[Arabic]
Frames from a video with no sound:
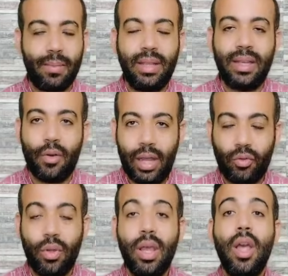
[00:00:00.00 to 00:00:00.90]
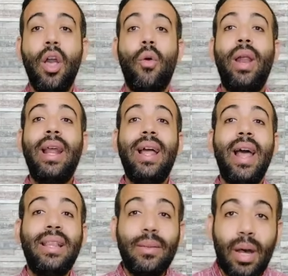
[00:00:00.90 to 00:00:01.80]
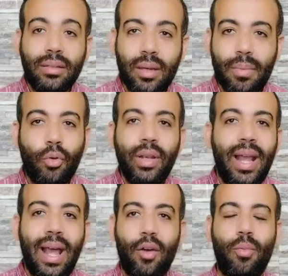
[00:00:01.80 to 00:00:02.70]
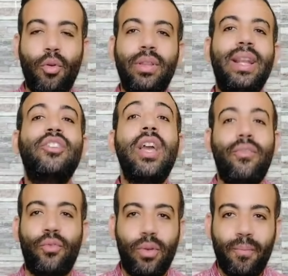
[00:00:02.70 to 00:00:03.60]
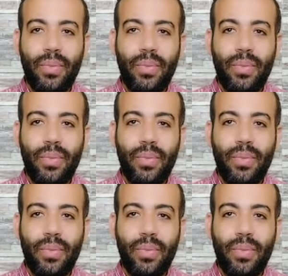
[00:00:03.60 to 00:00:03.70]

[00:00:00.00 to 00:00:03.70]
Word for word: الكمال لله وحده ولكن على قد ما اقدر بقول الحق وبقول اللي انا شايفه